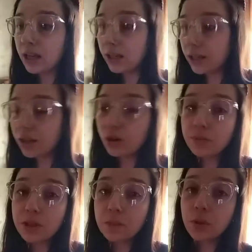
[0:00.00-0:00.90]
и
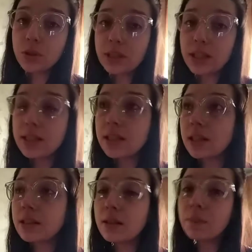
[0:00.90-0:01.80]
огромный спрос на
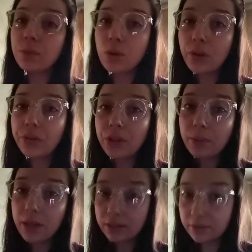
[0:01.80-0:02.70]
стиралки
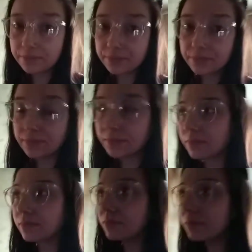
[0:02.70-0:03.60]
полуавтомат.
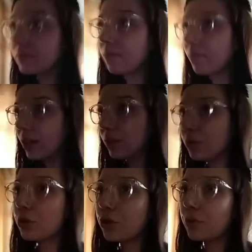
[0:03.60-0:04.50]

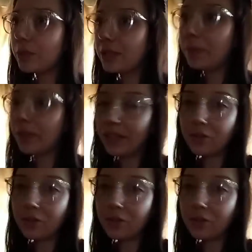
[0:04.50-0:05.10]
Вот, чтобы типа не